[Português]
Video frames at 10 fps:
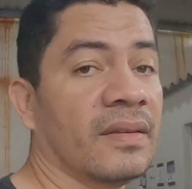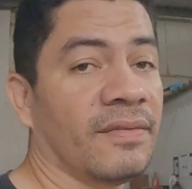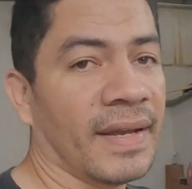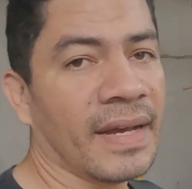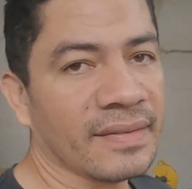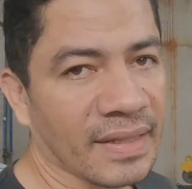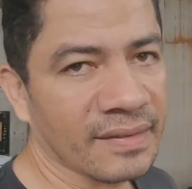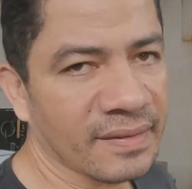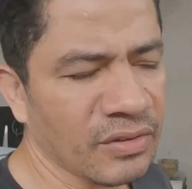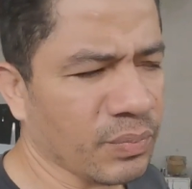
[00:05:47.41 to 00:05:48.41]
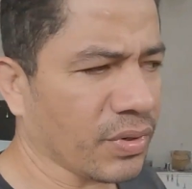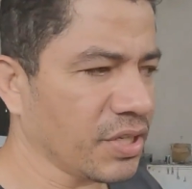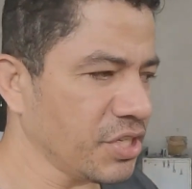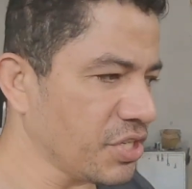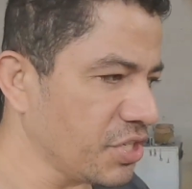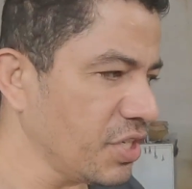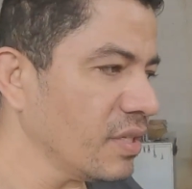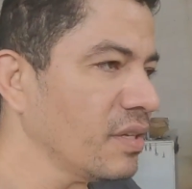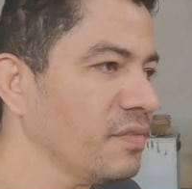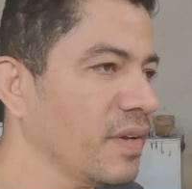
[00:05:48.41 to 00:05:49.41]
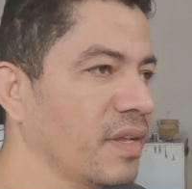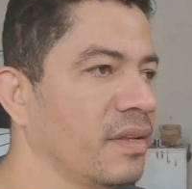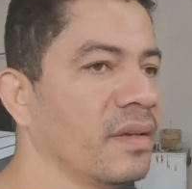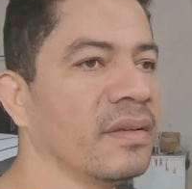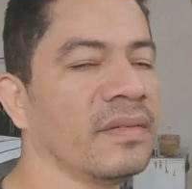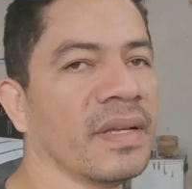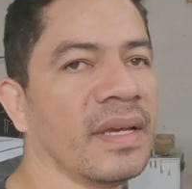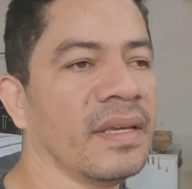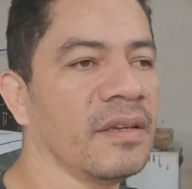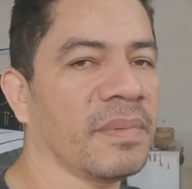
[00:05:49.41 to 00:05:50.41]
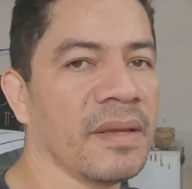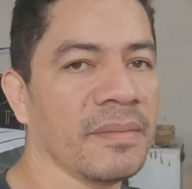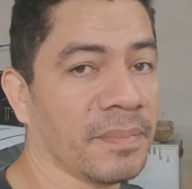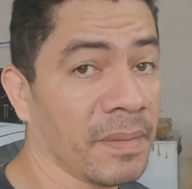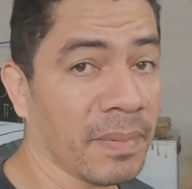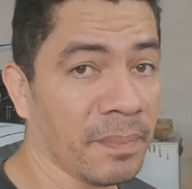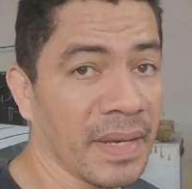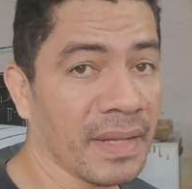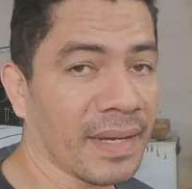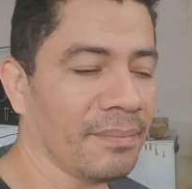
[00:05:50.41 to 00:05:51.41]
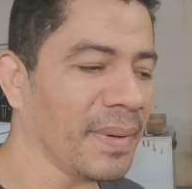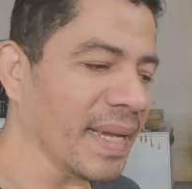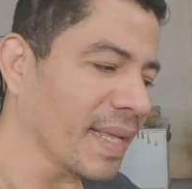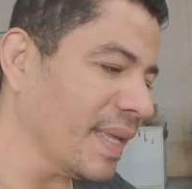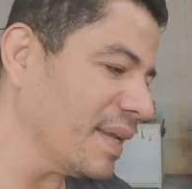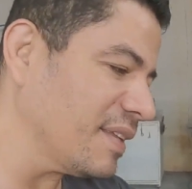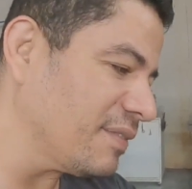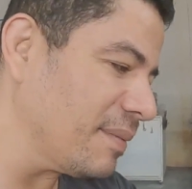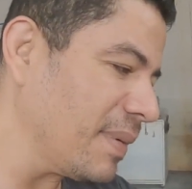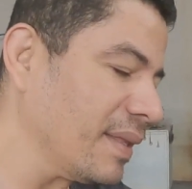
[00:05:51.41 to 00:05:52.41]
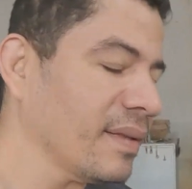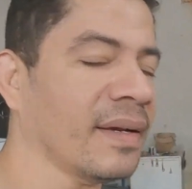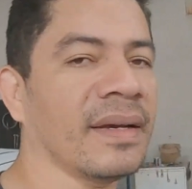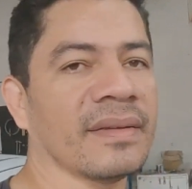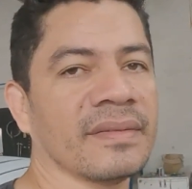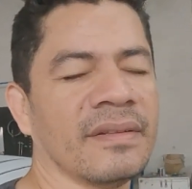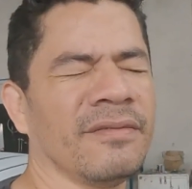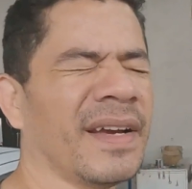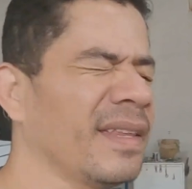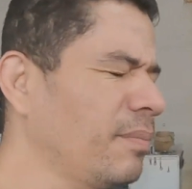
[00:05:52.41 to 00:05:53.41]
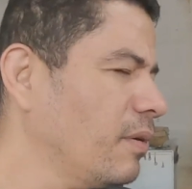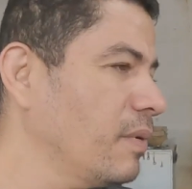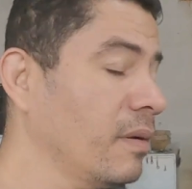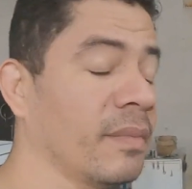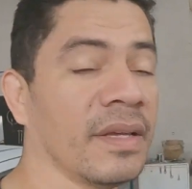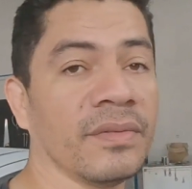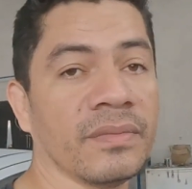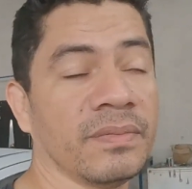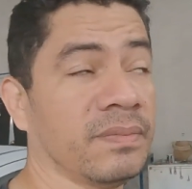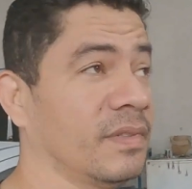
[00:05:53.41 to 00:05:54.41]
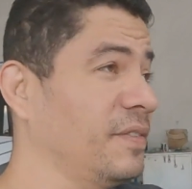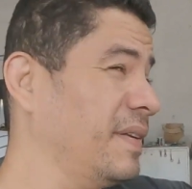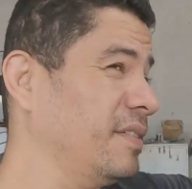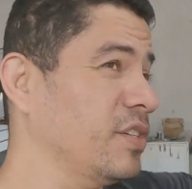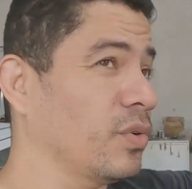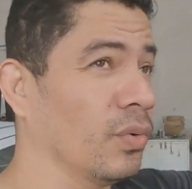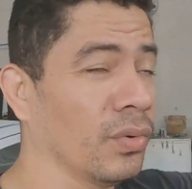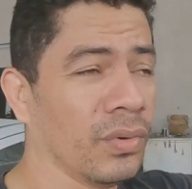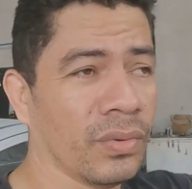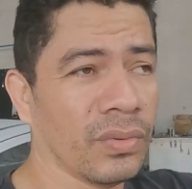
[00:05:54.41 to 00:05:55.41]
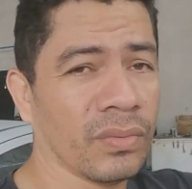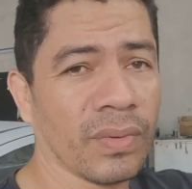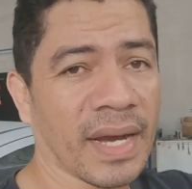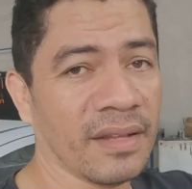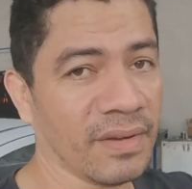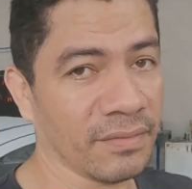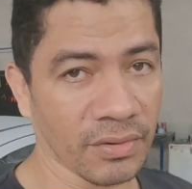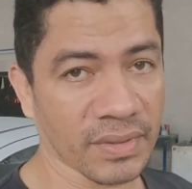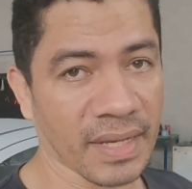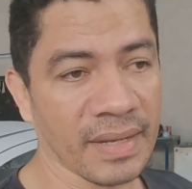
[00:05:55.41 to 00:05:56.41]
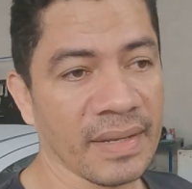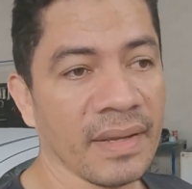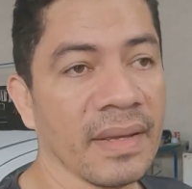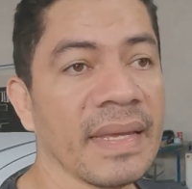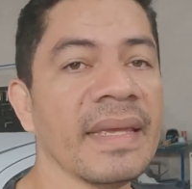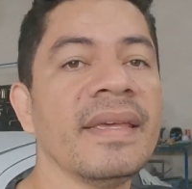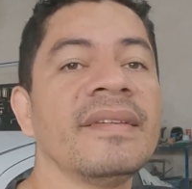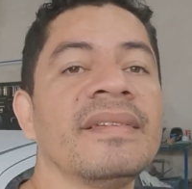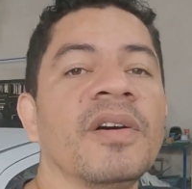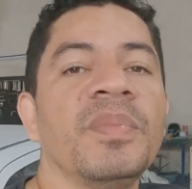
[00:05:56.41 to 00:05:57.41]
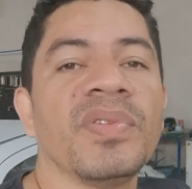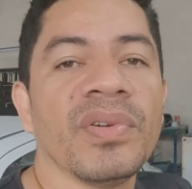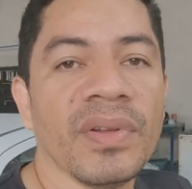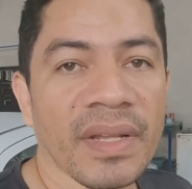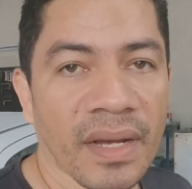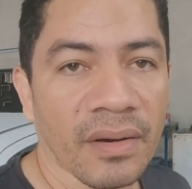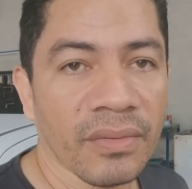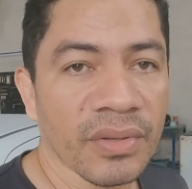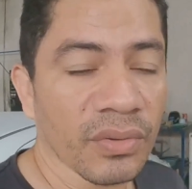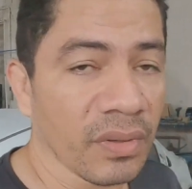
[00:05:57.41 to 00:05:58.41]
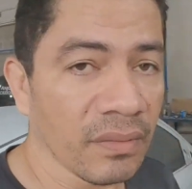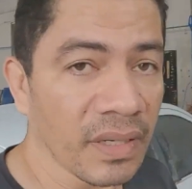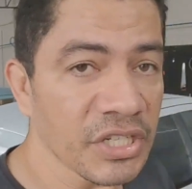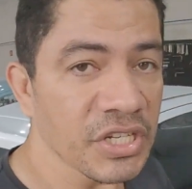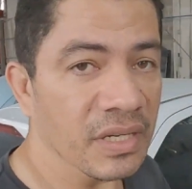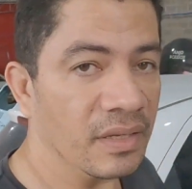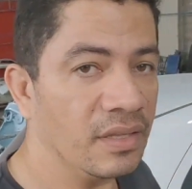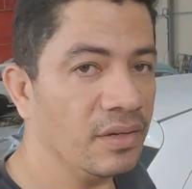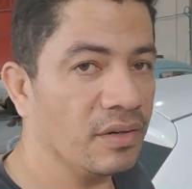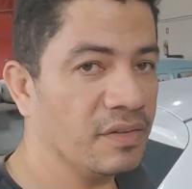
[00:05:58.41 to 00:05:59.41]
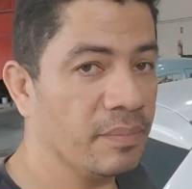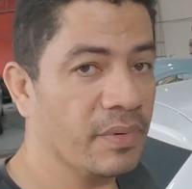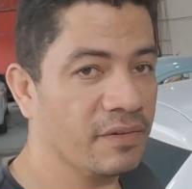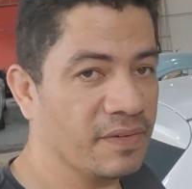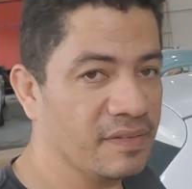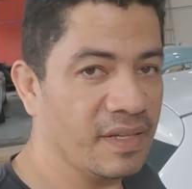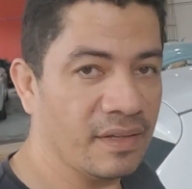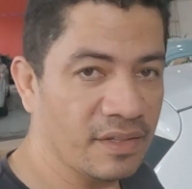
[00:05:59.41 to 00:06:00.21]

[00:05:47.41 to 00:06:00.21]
Você vai gastar sim um pouquinho de tinta, e de verniz, né? E para empapelar. Mas galera, você vai matar. Você não vai ter problema mais diferença de cor, o carro não vai voltar. Isso é opcional. Tô dando uma dica aqui, ó. Você pode fazer